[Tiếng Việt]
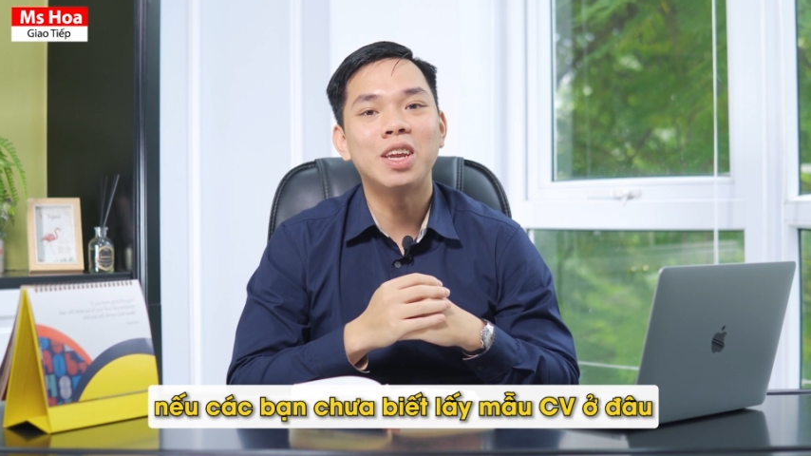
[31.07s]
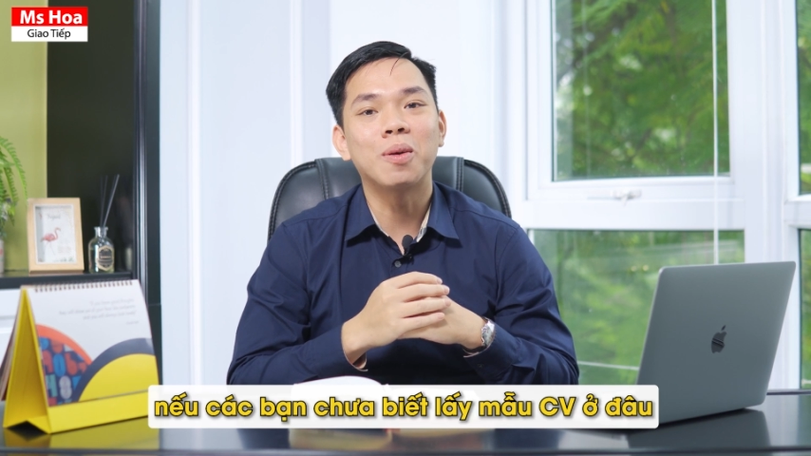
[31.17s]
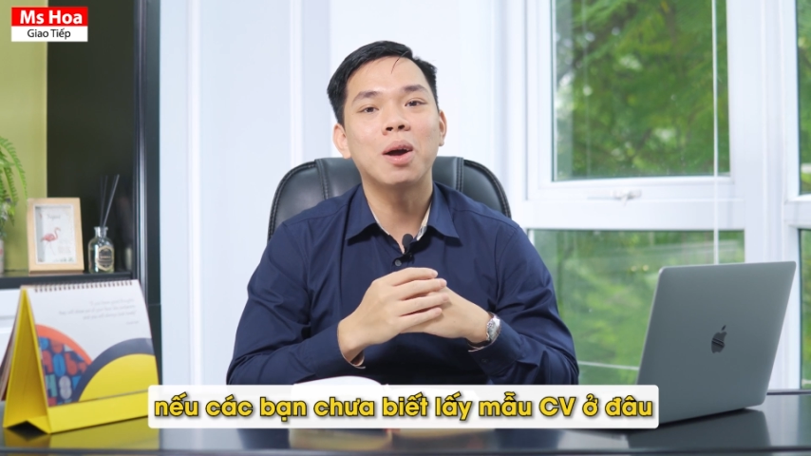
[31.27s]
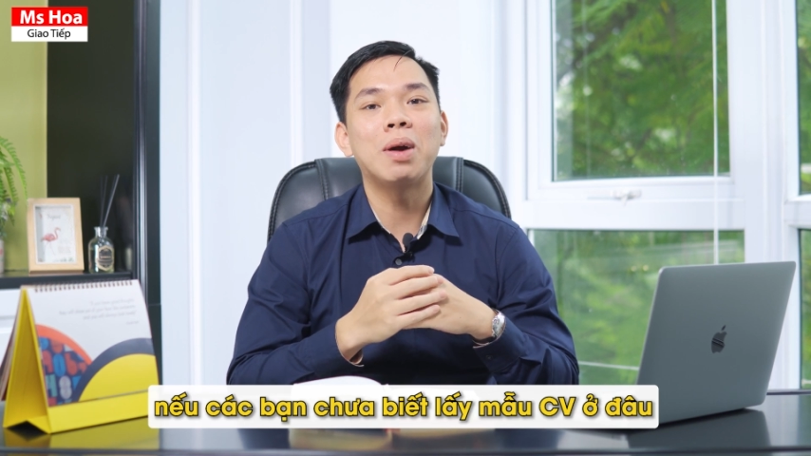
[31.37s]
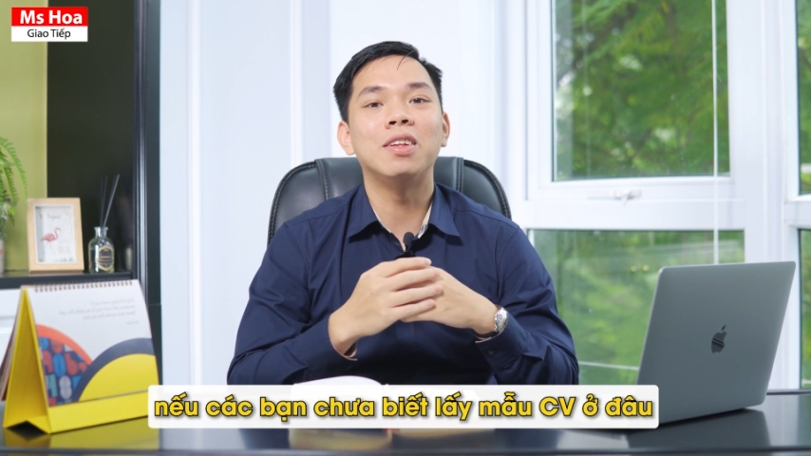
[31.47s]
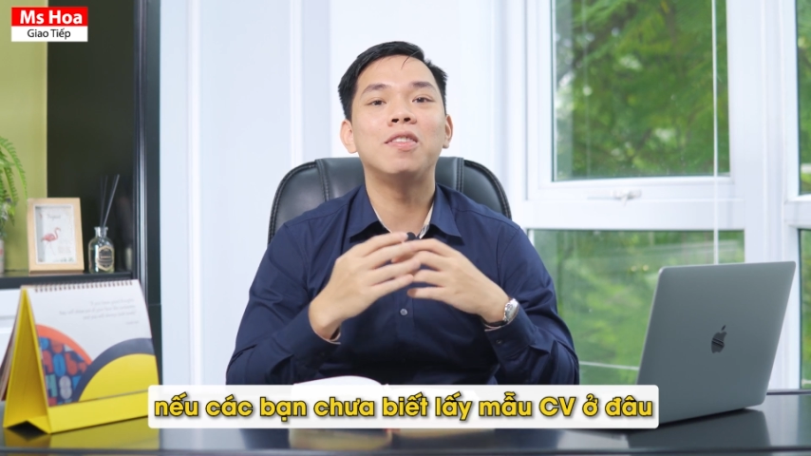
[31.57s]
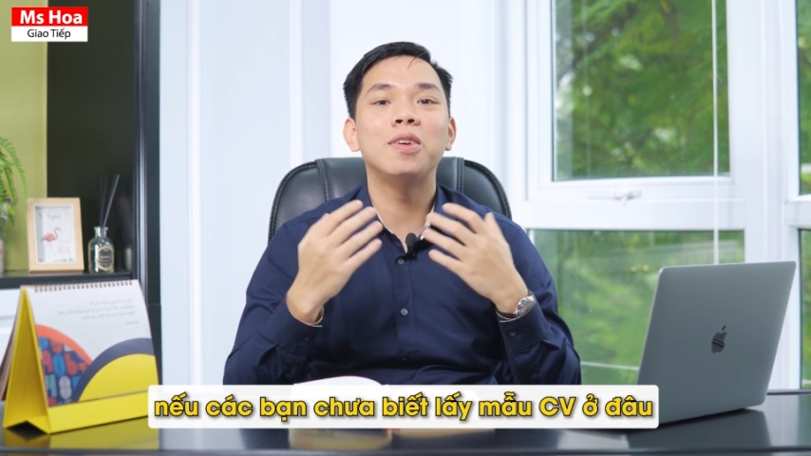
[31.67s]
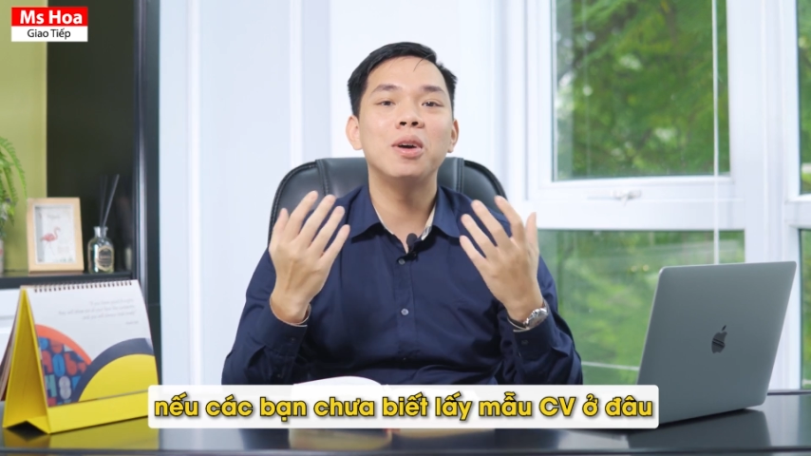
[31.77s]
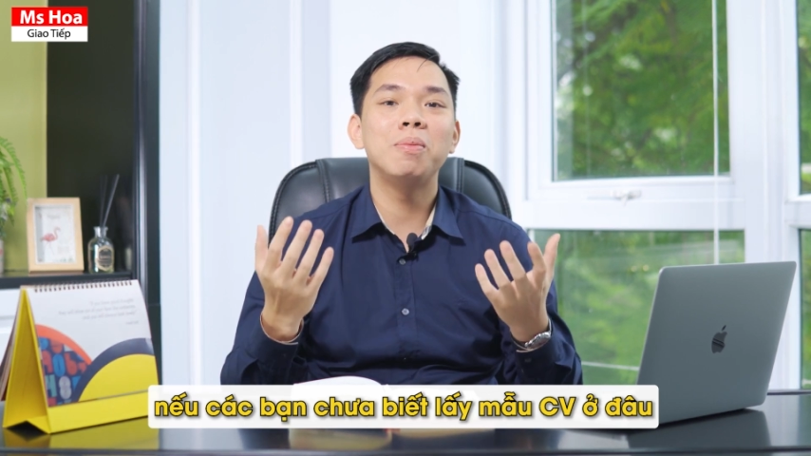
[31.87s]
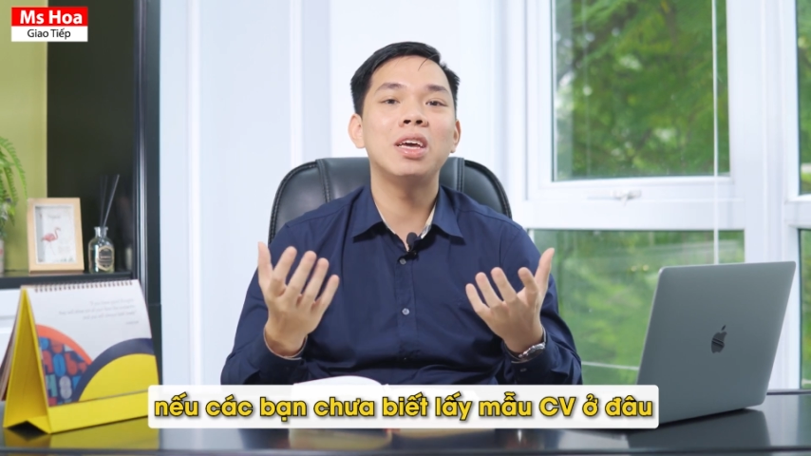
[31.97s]
nếu các bạn
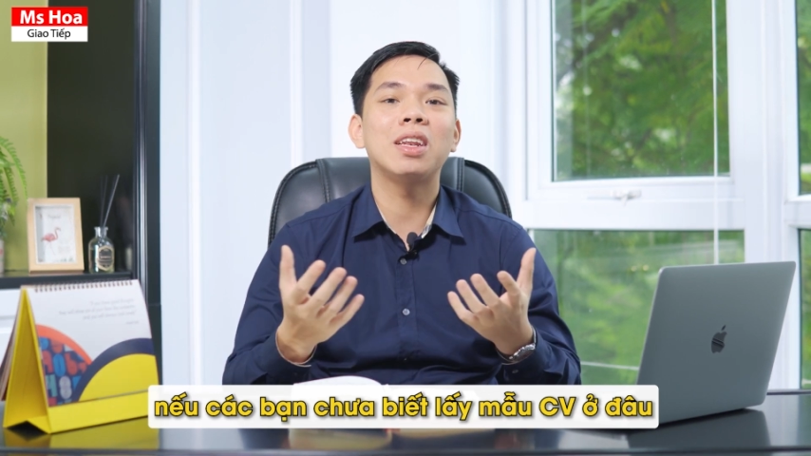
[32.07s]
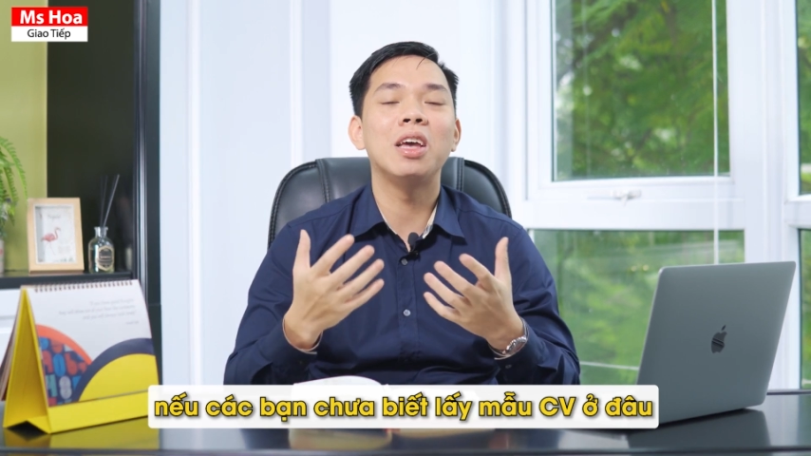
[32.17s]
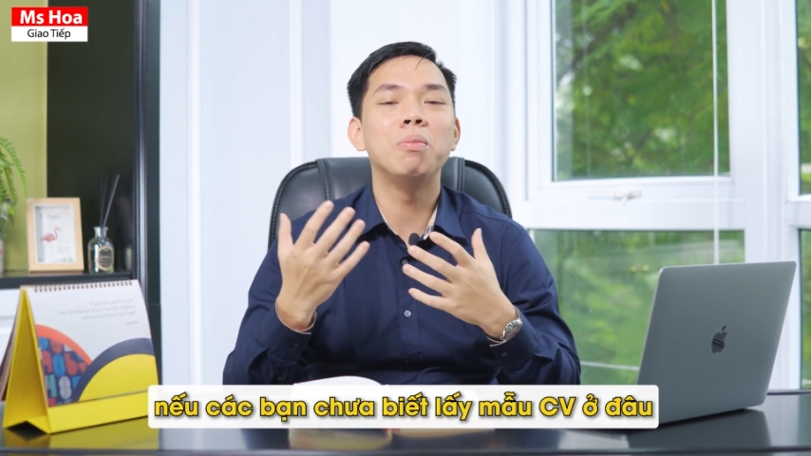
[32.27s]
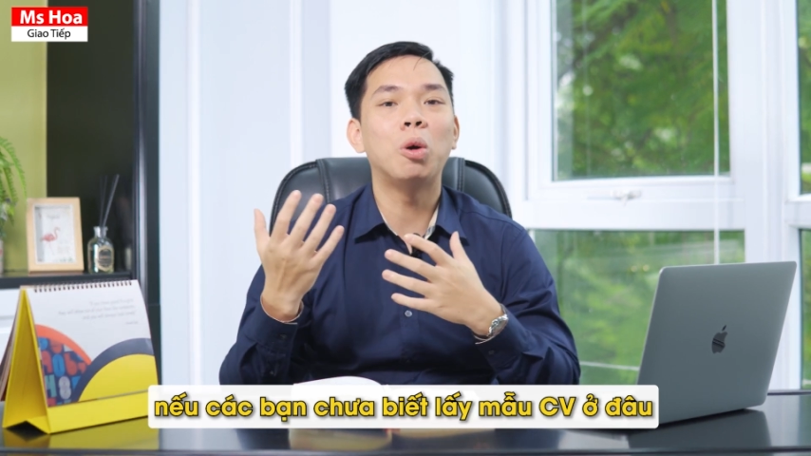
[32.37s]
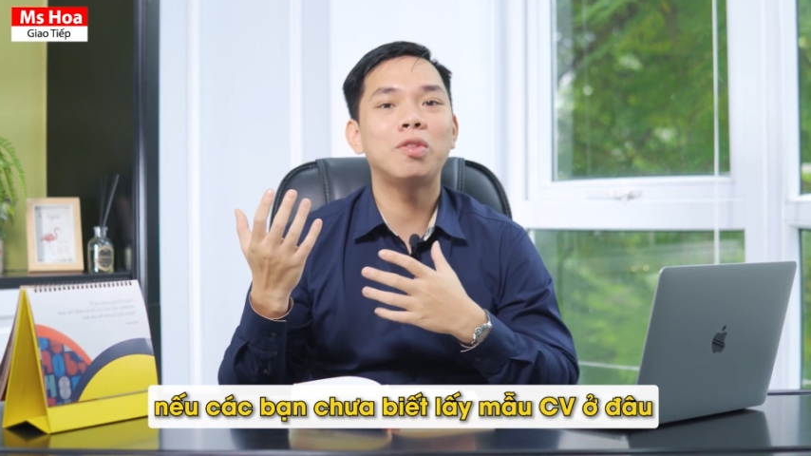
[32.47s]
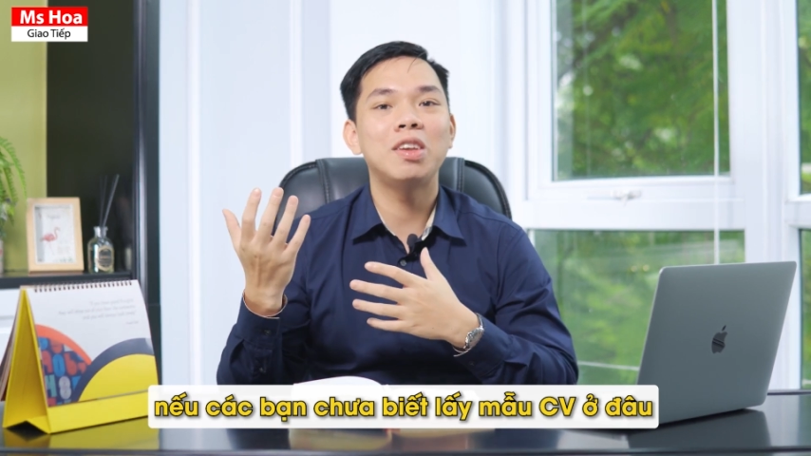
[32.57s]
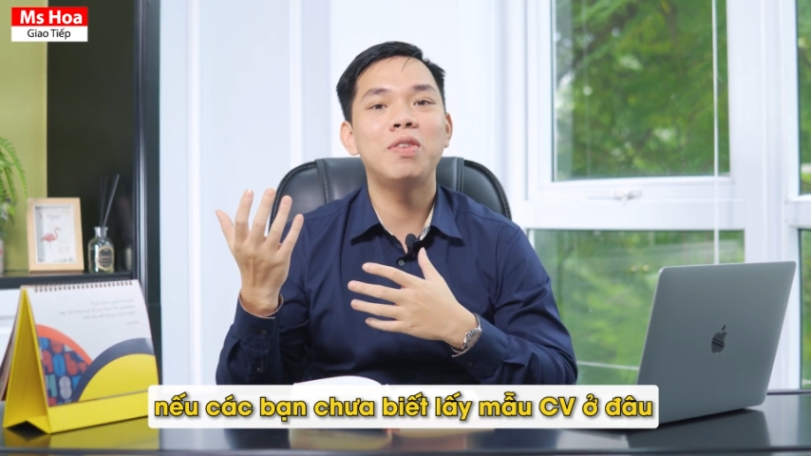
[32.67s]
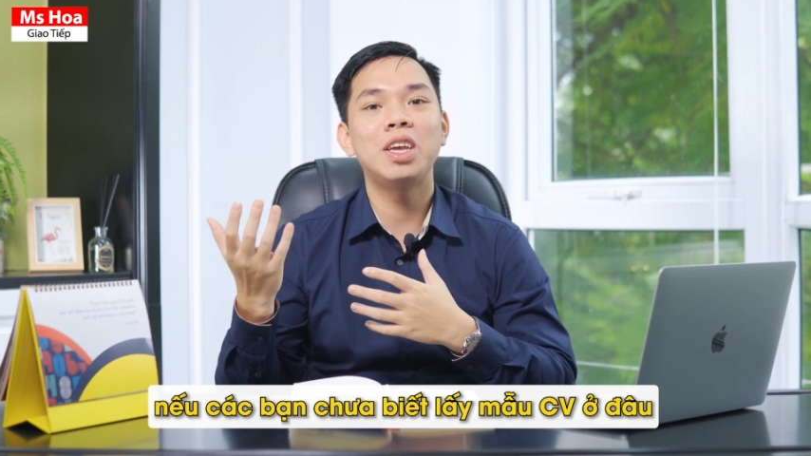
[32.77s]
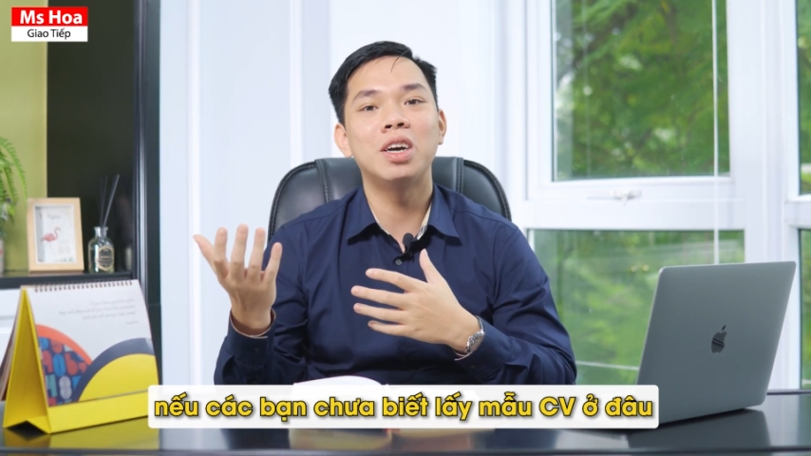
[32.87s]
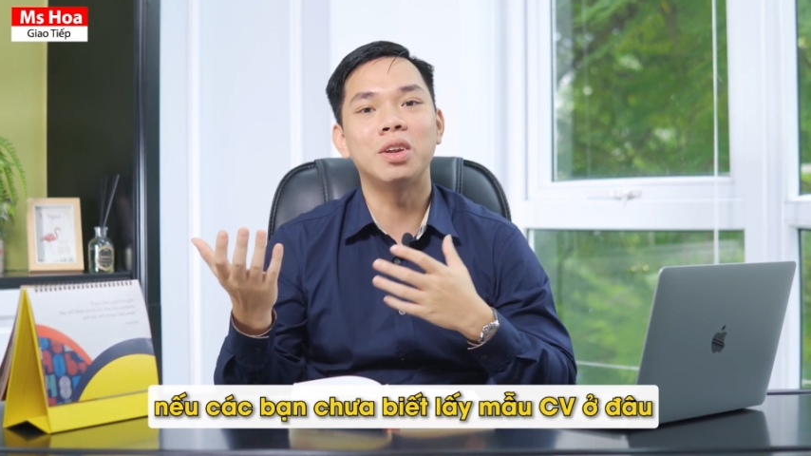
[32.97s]
chưa biết lấy mẫu
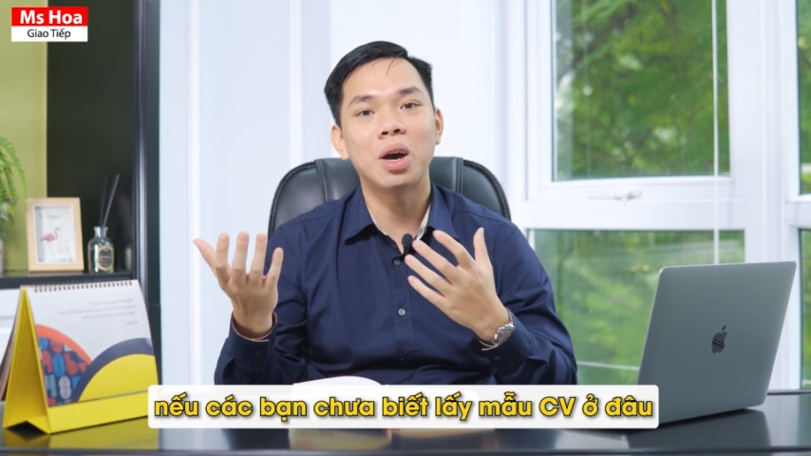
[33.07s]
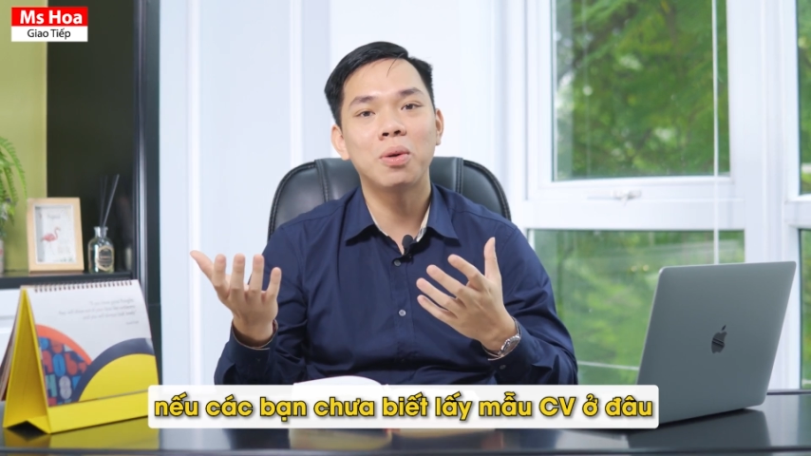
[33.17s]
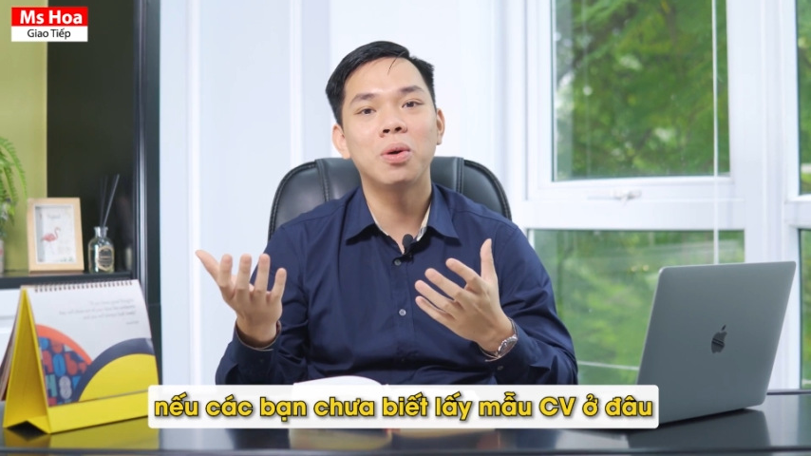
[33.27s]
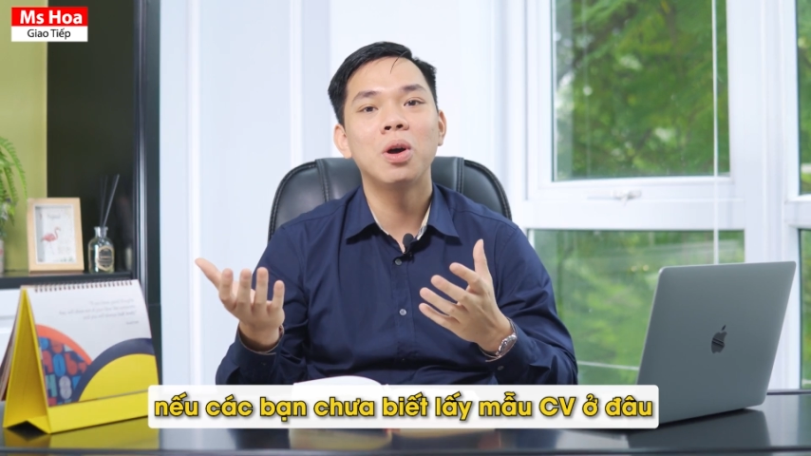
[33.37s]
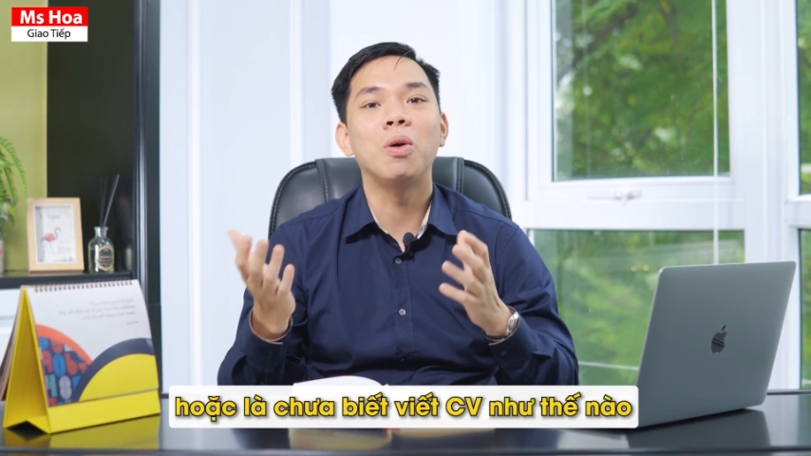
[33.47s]
CV ở đâu